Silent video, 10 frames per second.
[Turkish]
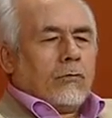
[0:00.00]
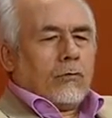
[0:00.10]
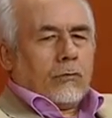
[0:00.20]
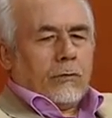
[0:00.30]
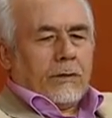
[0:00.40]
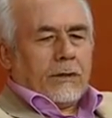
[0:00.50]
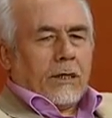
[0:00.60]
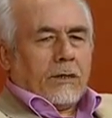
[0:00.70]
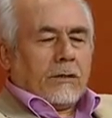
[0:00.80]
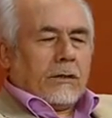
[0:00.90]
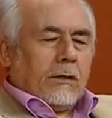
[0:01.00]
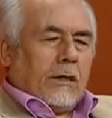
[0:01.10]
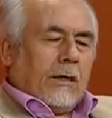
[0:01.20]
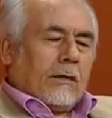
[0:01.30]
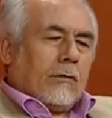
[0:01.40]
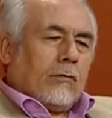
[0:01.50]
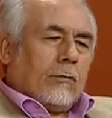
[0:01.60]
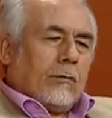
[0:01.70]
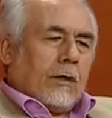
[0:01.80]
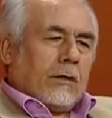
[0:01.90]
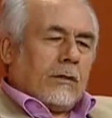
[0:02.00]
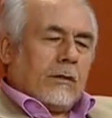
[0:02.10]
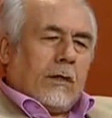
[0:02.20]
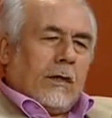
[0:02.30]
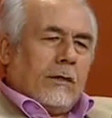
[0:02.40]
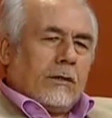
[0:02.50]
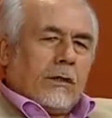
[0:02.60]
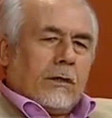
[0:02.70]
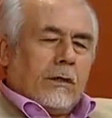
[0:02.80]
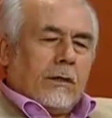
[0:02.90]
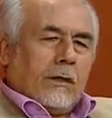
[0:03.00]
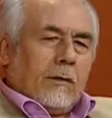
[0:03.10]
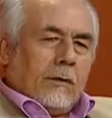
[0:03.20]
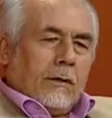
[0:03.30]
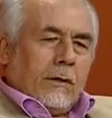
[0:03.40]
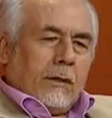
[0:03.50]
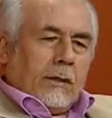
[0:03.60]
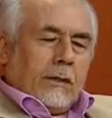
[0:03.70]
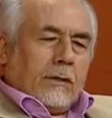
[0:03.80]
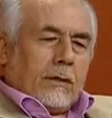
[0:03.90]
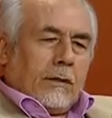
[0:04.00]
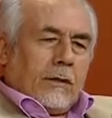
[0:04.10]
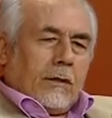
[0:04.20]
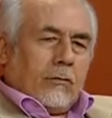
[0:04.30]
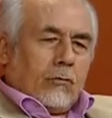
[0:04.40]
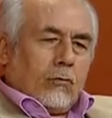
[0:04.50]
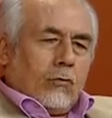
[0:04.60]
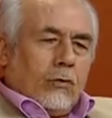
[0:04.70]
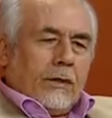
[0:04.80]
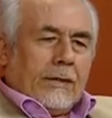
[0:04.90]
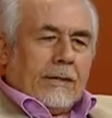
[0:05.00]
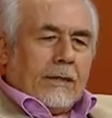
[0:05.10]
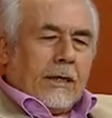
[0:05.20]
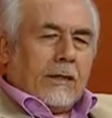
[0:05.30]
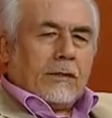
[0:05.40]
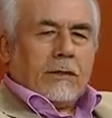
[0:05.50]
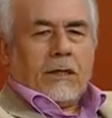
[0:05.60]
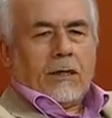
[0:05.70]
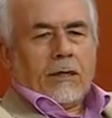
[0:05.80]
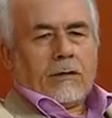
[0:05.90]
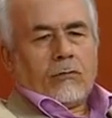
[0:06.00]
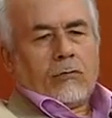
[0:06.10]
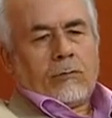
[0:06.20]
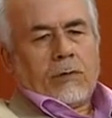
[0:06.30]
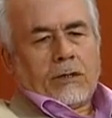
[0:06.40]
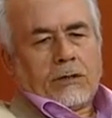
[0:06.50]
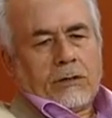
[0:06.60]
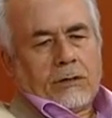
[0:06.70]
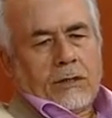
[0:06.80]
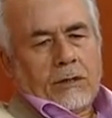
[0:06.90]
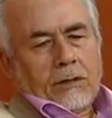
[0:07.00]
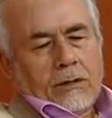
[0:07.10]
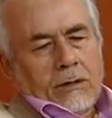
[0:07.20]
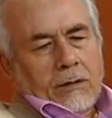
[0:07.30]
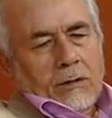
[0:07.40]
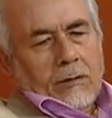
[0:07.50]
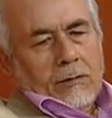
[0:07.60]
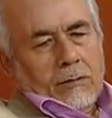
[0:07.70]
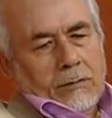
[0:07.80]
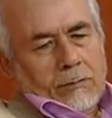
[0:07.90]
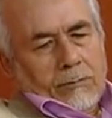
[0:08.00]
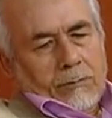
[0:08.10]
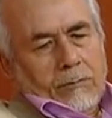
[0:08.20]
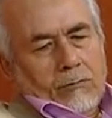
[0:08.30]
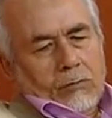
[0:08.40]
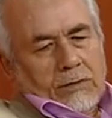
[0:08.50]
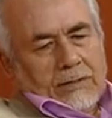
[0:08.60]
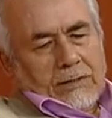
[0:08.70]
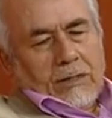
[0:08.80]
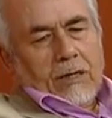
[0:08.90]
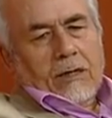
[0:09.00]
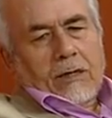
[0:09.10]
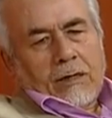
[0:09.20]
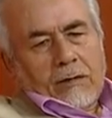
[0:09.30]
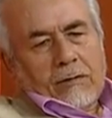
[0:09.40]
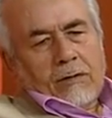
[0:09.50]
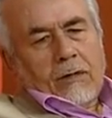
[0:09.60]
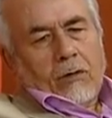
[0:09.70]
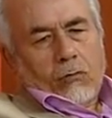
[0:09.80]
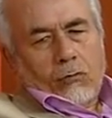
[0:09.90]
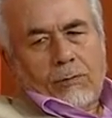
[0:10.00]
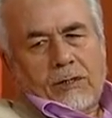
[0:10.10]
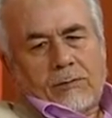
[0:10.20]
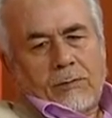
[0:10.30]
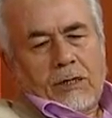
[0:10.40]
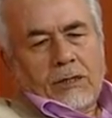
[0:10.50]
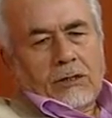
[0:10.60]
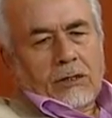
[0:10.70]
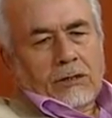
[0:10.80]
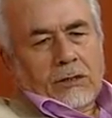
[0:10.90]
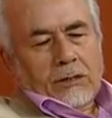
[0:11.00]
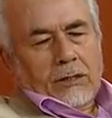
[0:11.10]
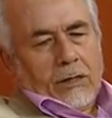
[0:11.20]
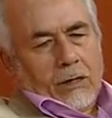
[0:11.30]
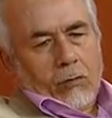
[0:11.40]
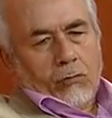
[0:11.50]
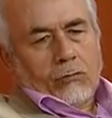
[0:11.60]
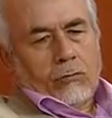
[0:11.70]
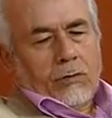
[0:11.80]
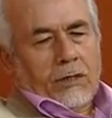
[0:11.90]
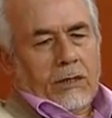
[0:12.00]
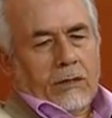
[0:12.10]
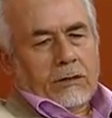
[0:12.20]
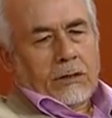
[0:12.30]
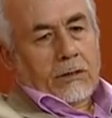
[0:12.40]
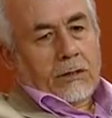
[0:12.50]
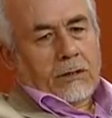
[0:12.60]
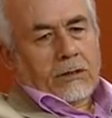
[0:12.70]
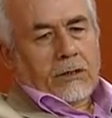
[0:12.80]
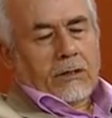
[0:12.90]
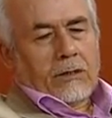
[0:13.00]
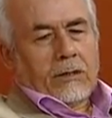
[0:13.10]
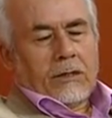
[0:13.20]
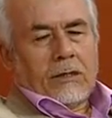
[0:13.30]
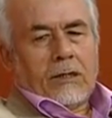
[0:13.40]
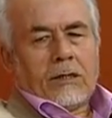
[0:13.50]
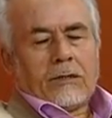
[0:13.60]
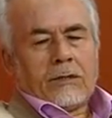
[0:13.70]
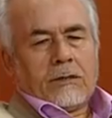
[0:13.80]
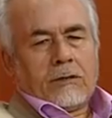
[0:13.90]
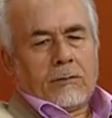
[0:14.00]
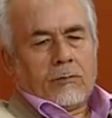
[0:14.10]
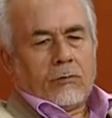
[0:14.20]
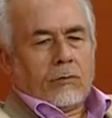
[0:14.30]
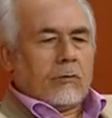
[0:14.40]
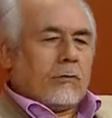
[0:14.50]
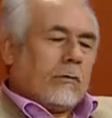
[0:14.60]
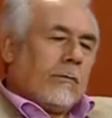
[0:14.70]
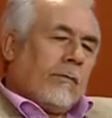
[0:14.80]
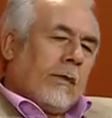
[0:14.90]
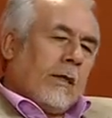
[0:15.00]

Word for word: Vücutun direncini ayakta tutmak için. Aynı şekilde insanların ruhi direncini ayakta tutmak için de e, ısrarla Eûzu Besmele'yi çekecekler. Eûzu ile şeytanın şerrinden Allah'a sığınırım diyoruz.